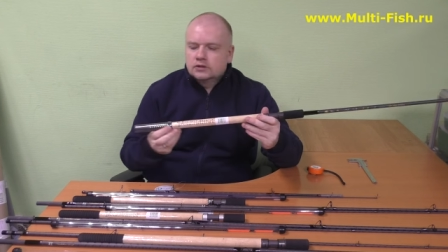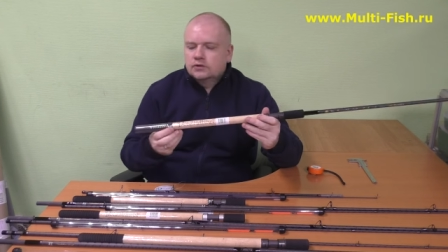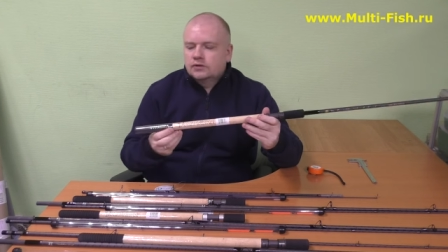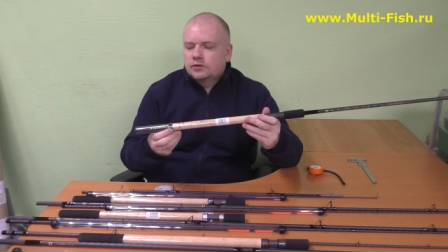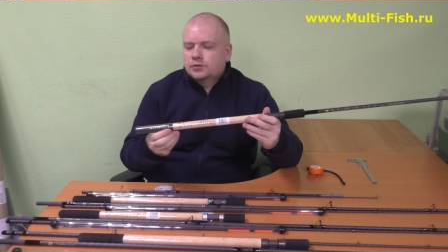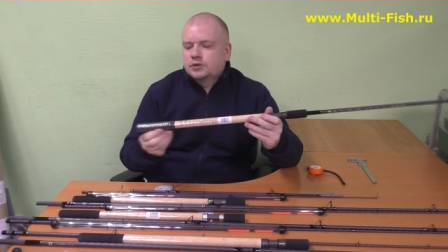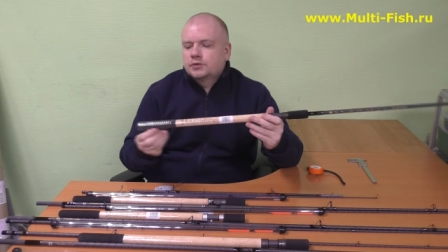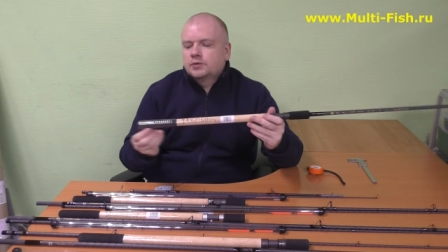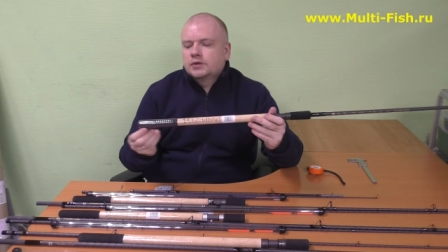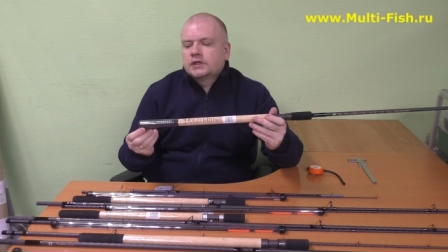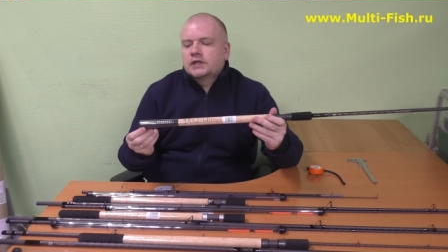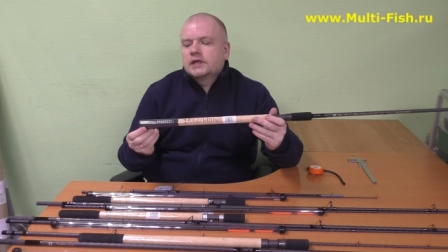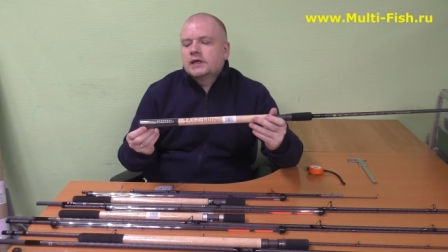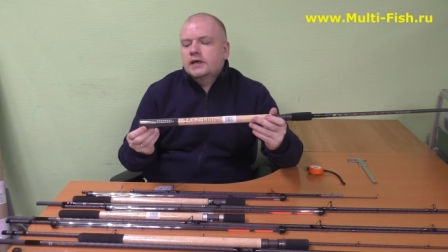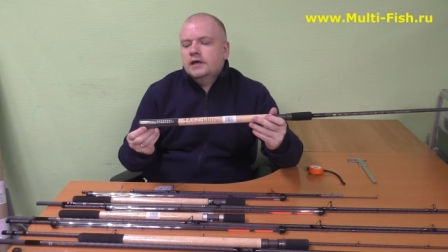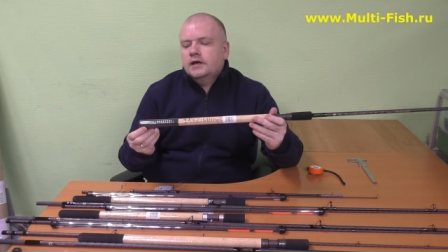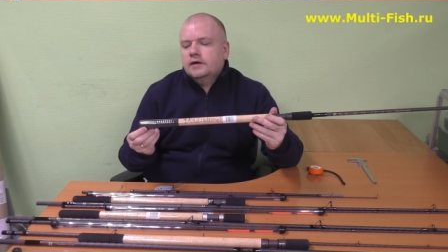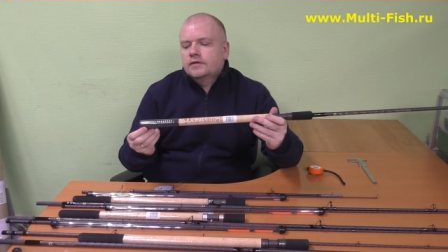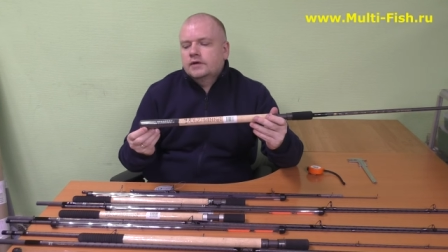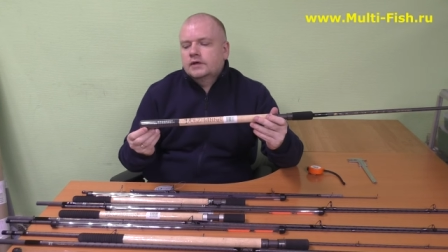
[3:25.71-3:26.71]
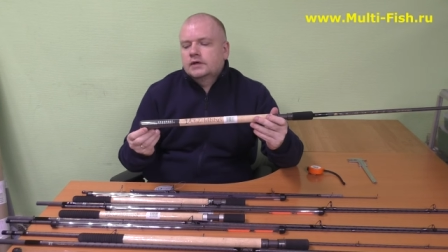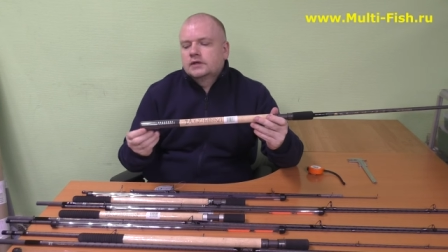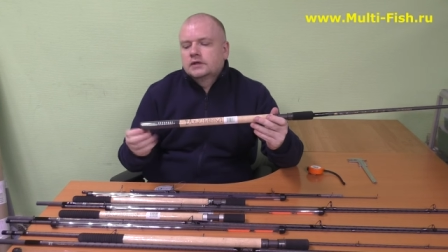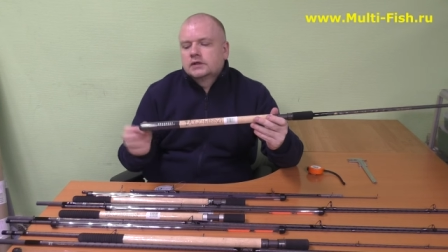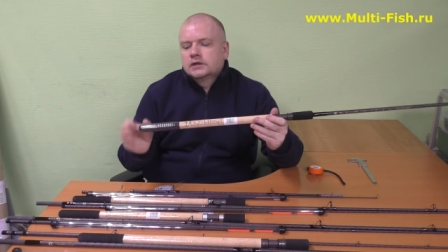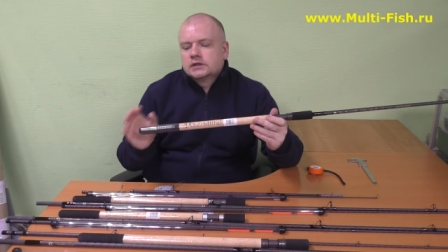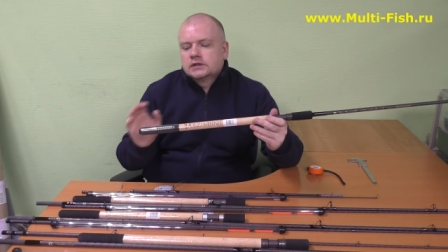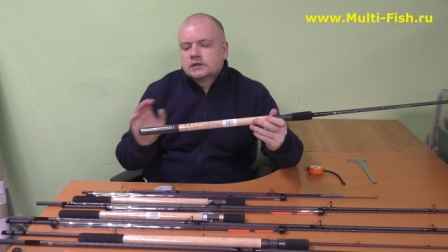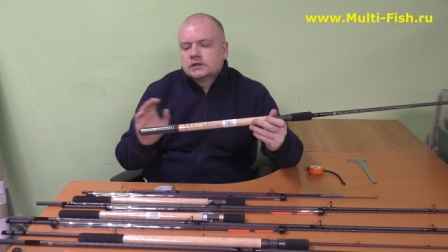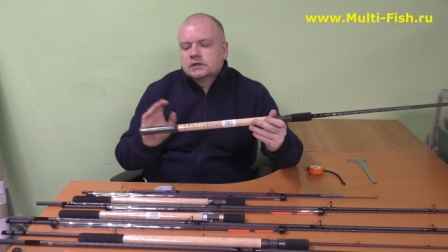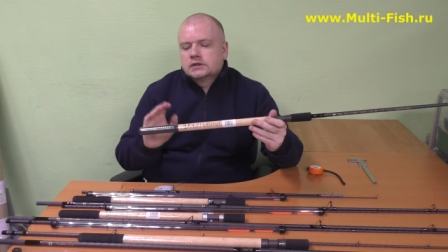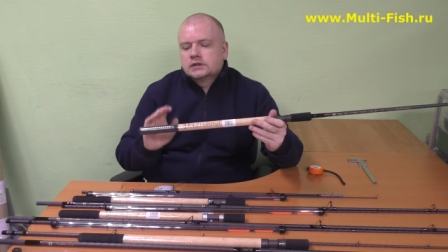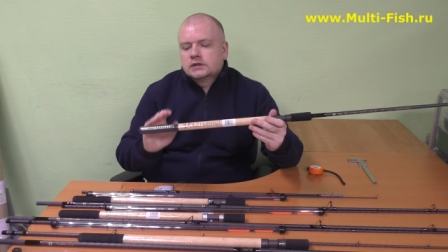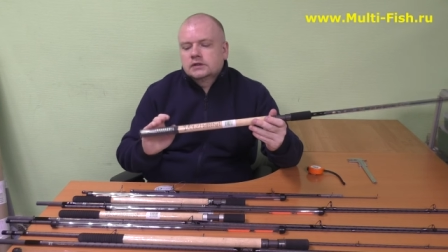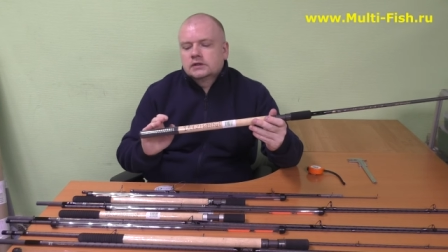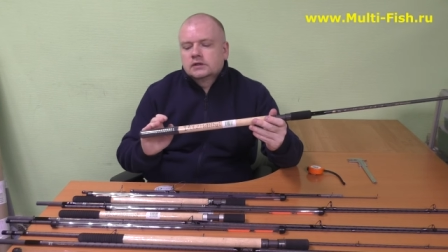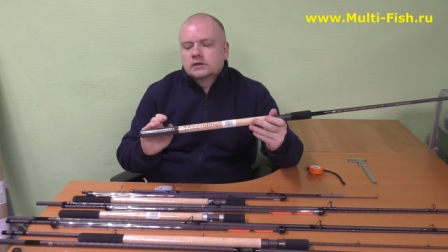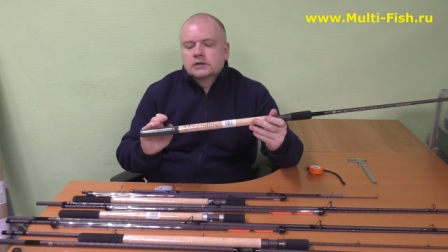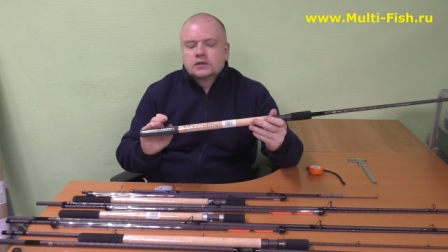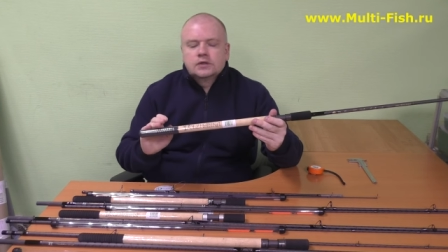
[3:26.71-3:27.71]
Ну, в общем, это Эва
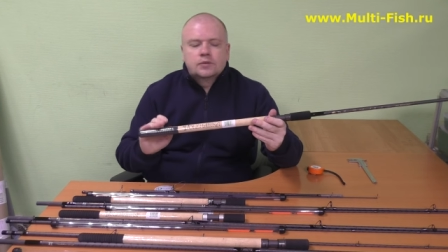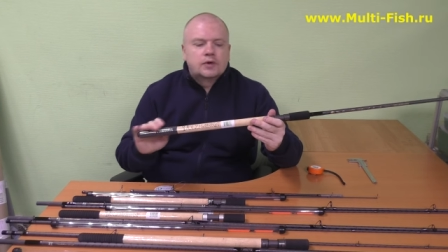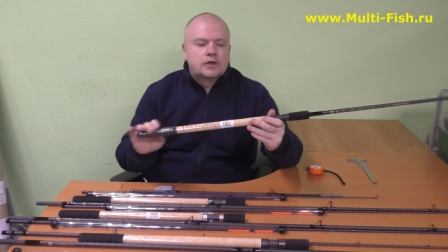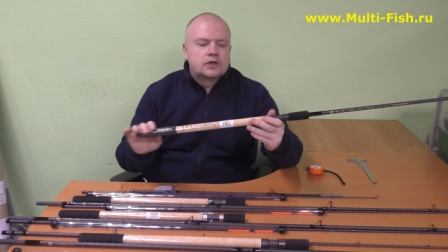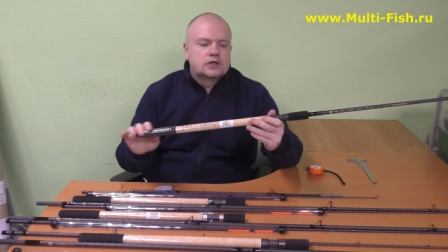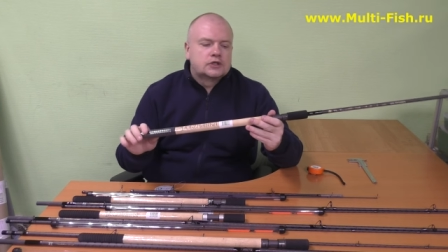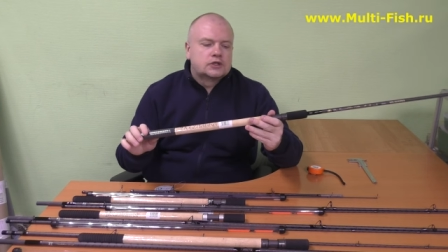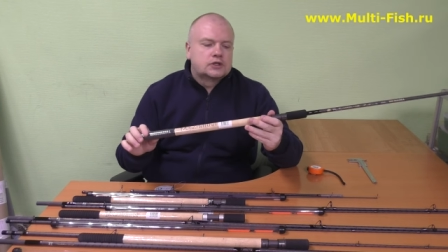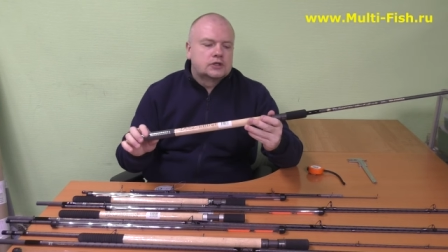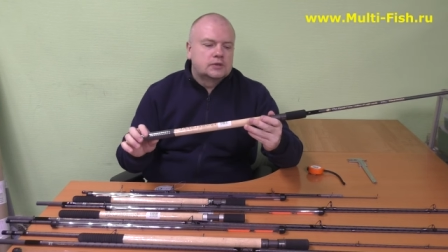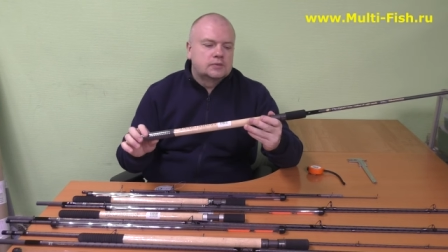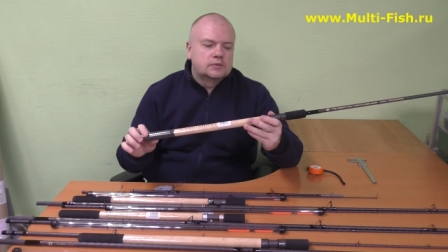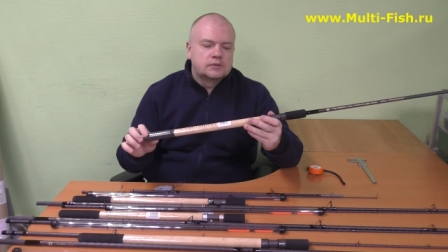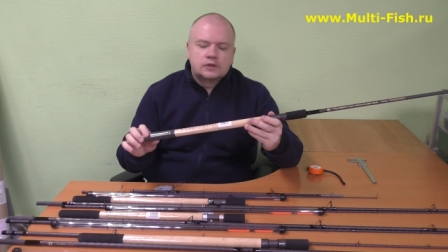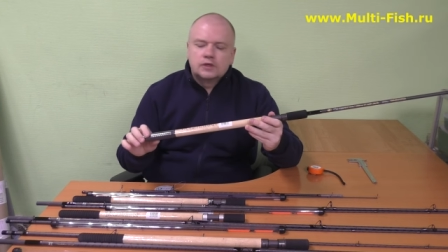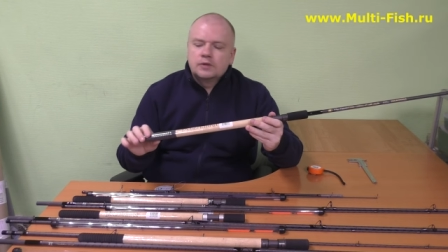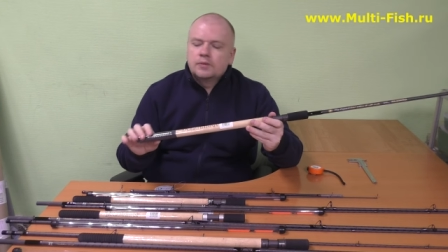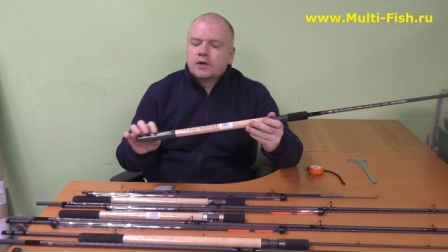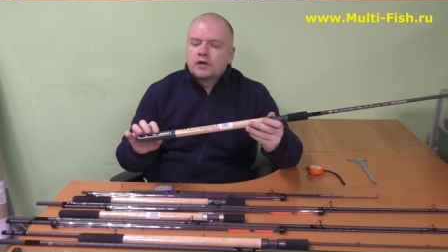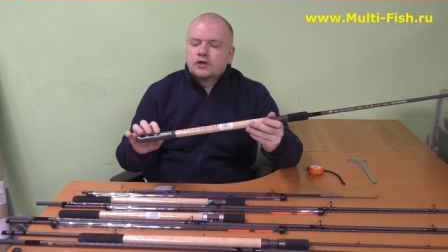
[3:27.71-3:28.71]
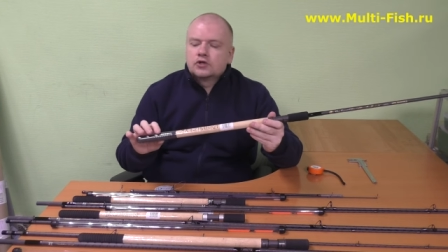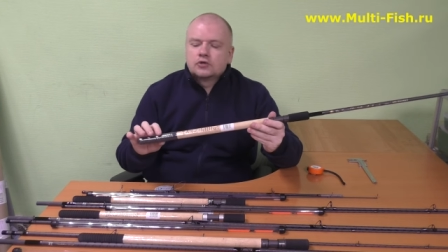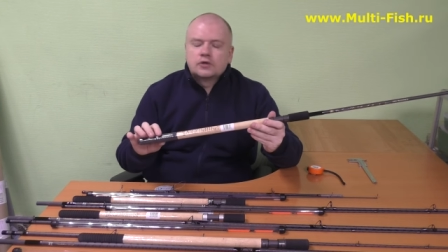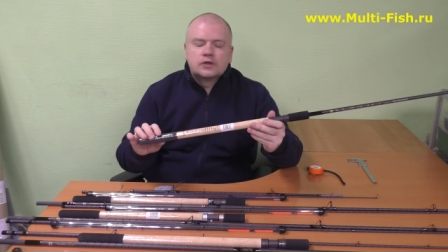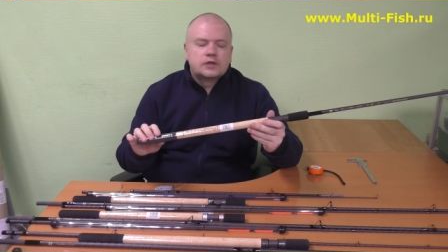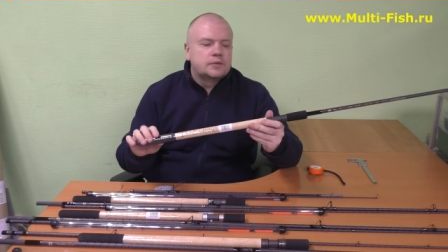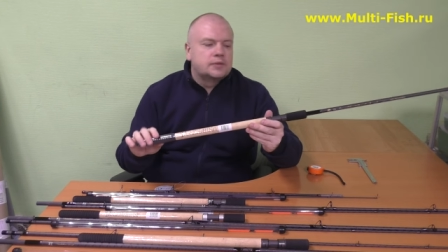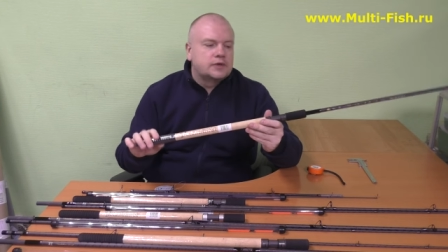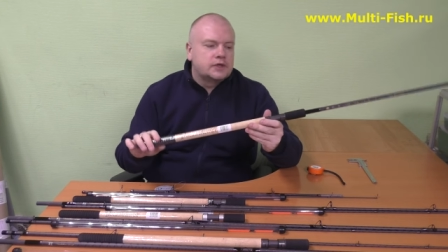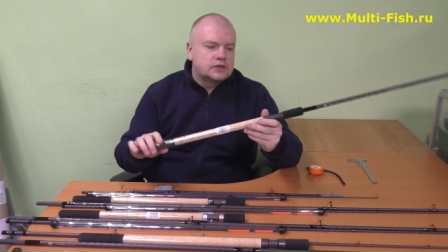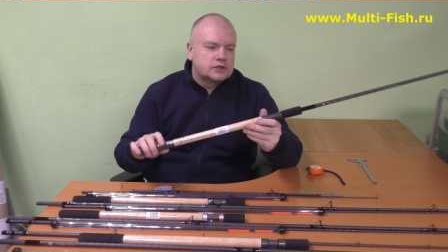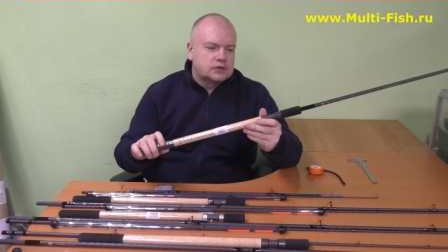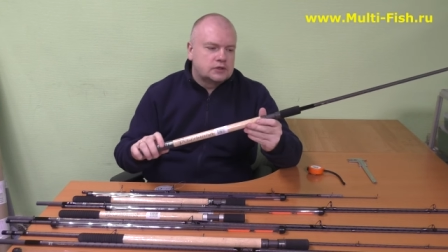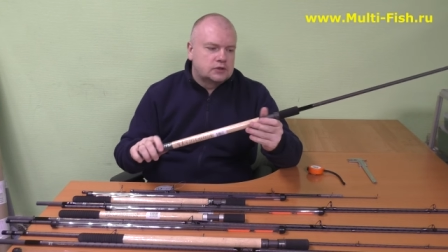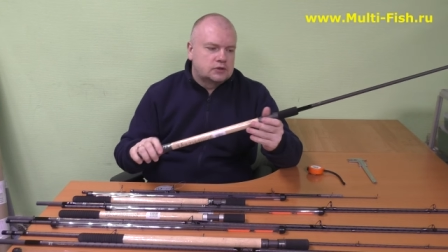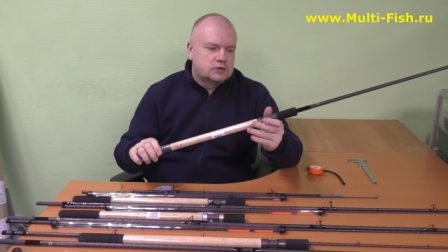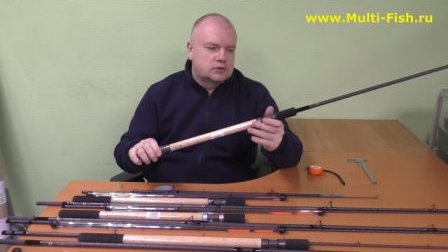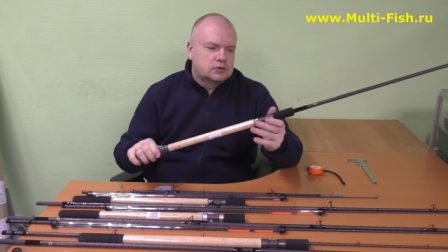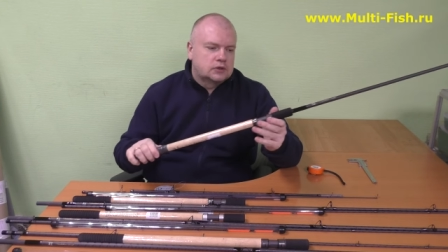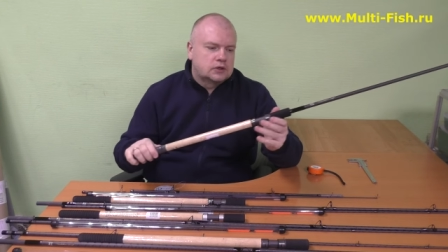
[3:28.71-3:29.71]
с небольшим, небольшой
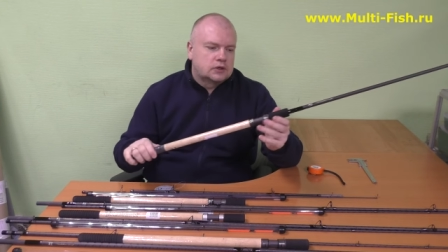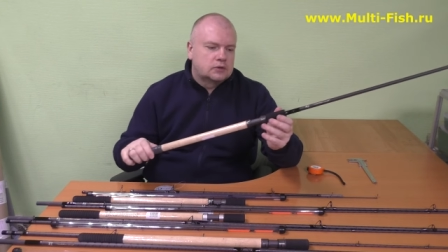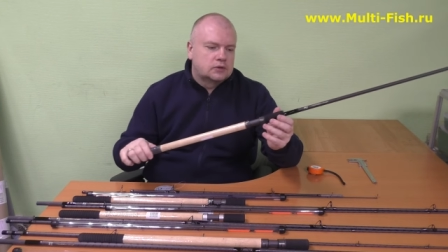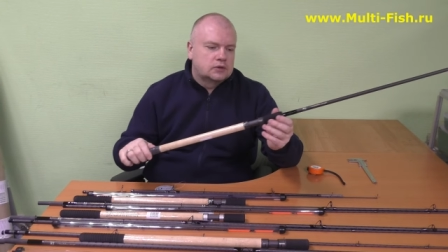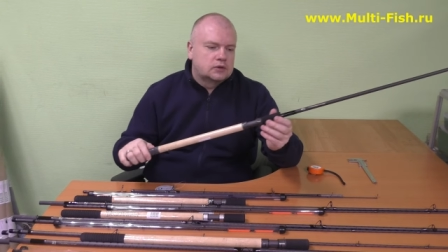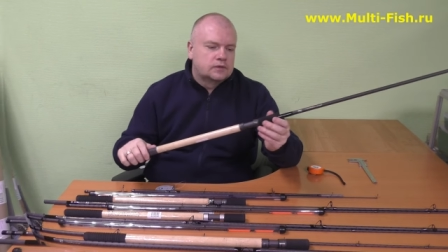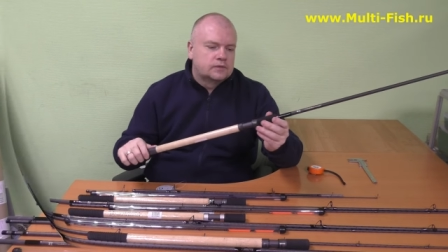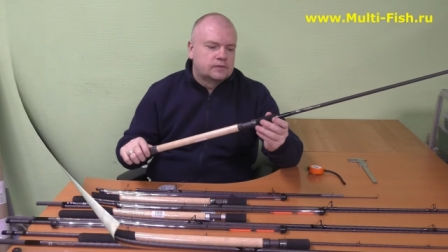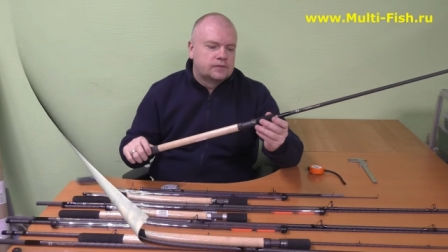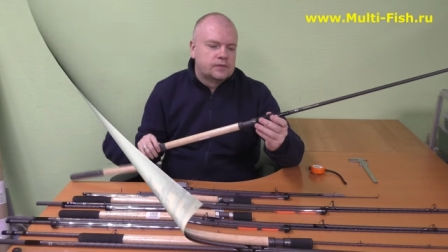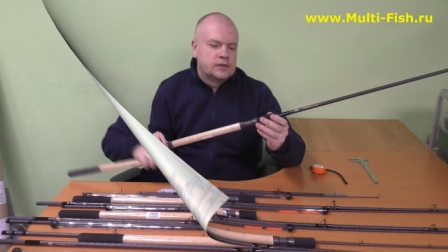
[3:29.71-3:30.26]
ребристостью такой.